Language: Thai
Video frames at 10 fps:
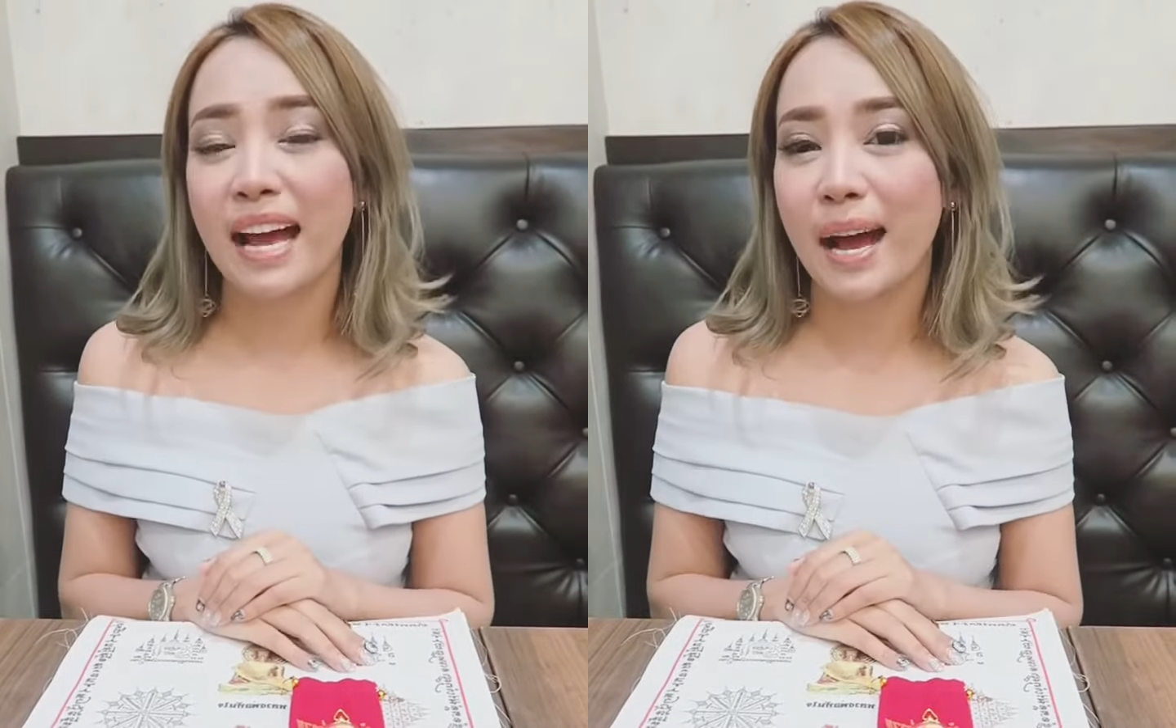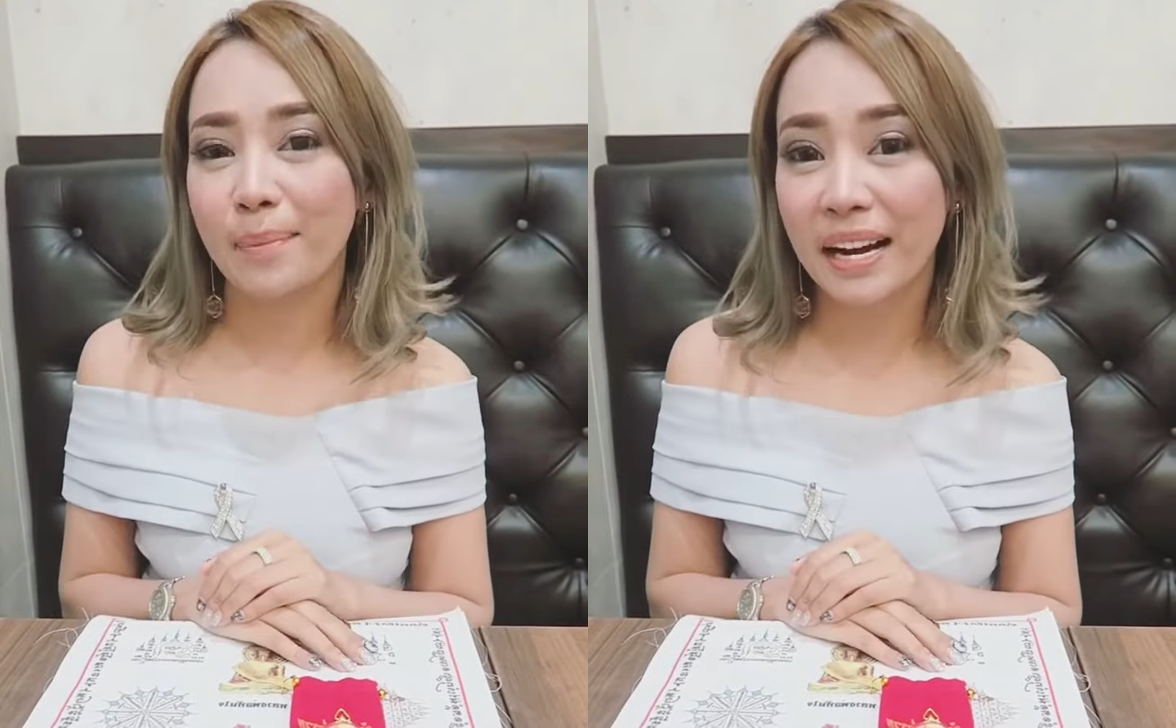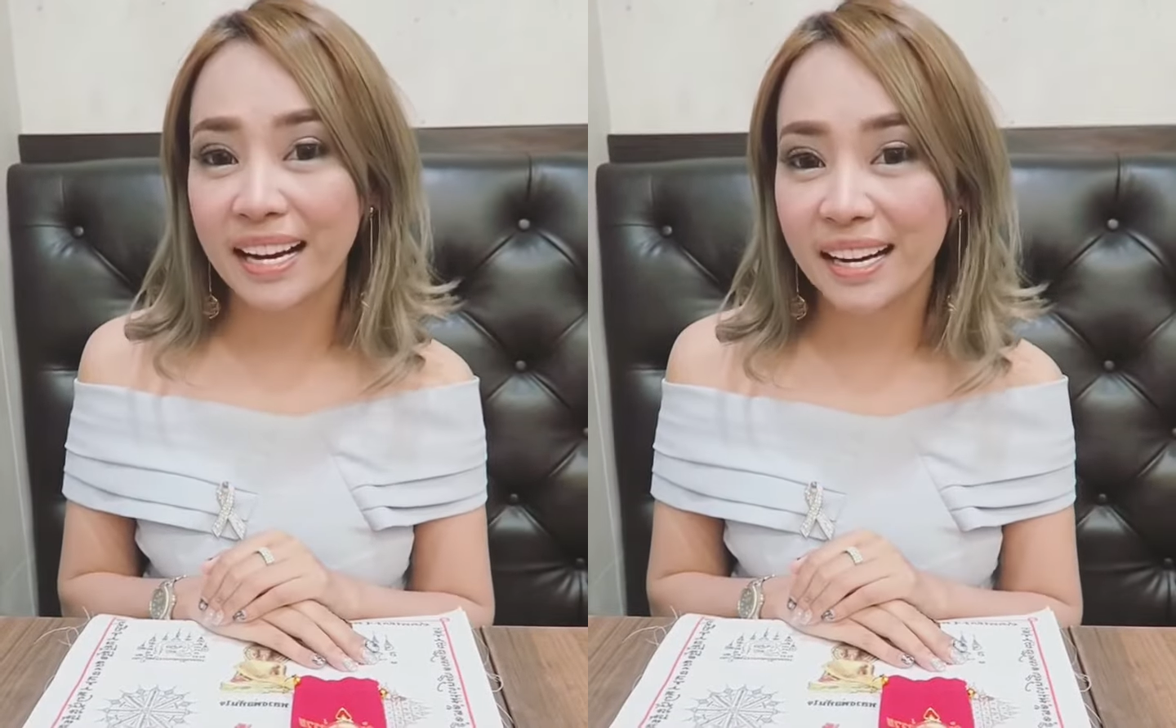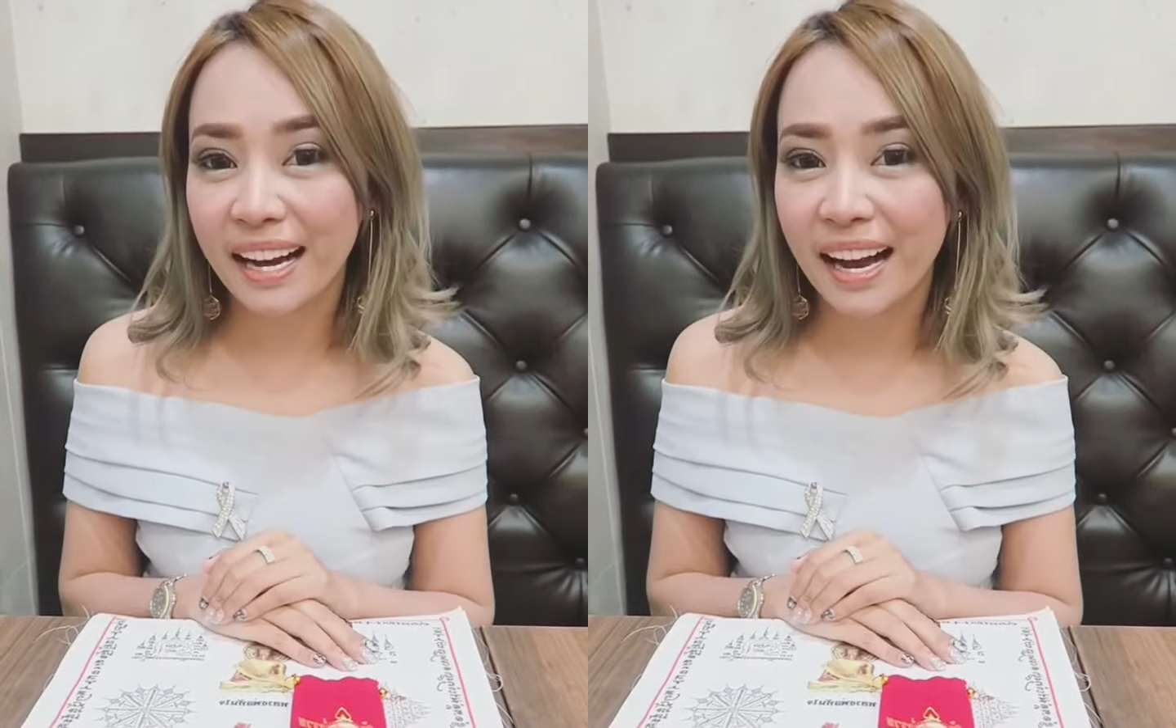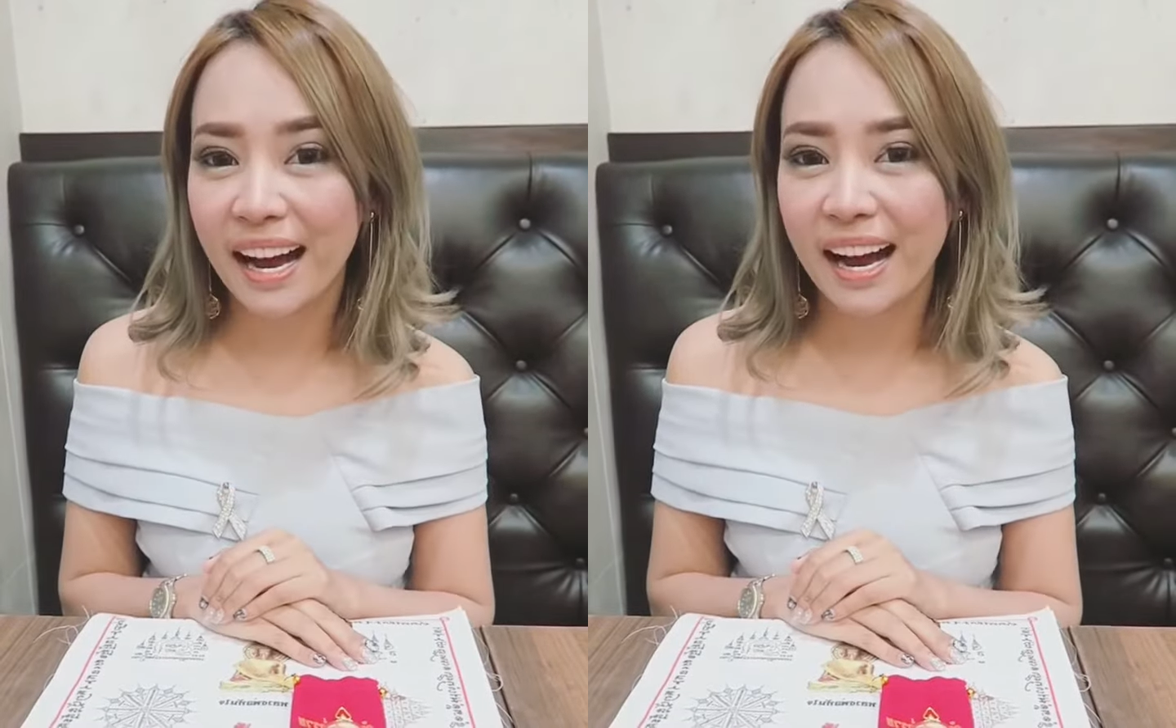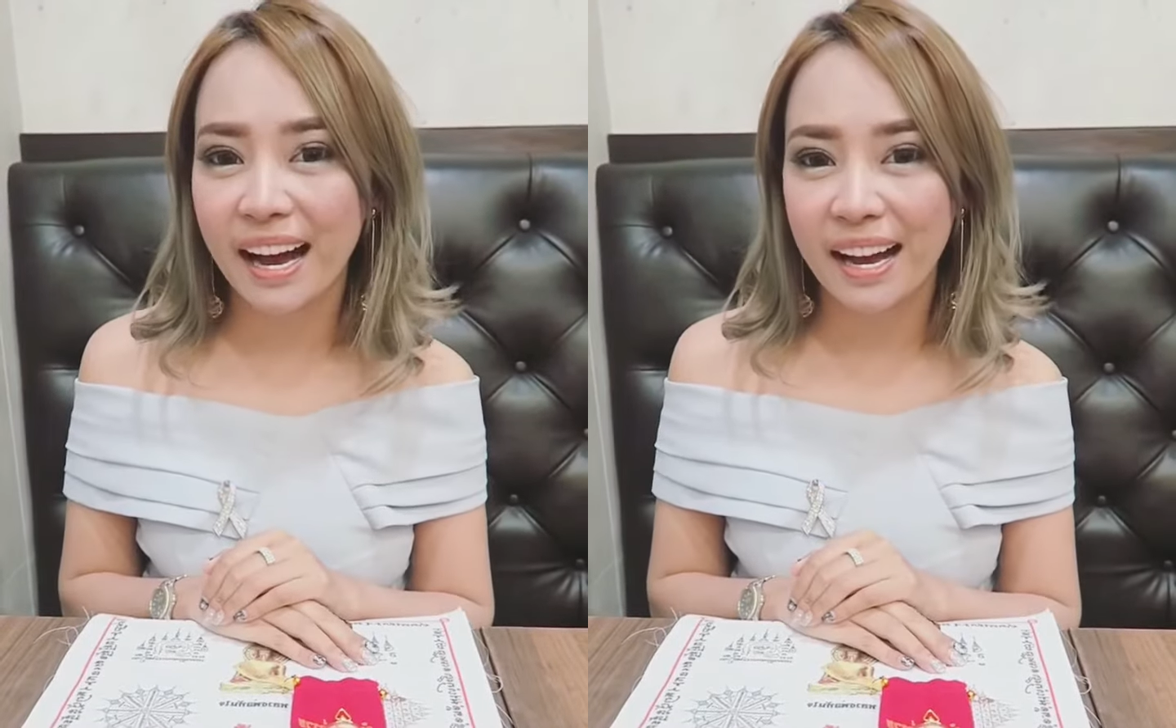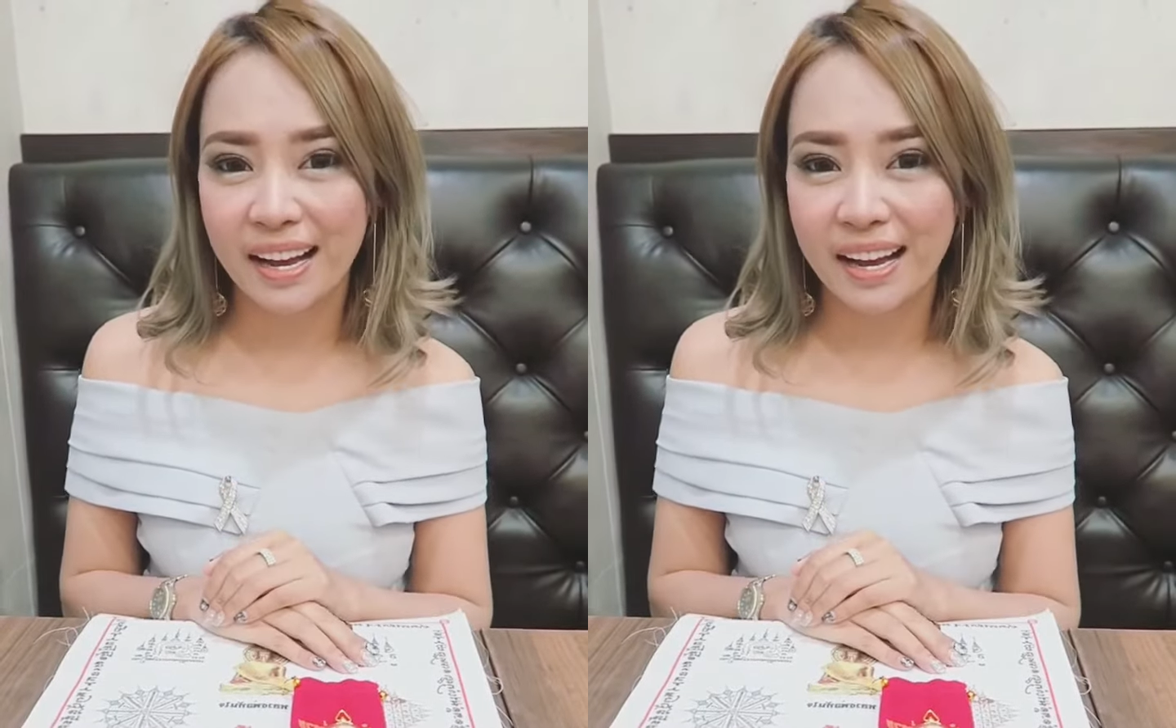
สหพระเครื่องนะคะ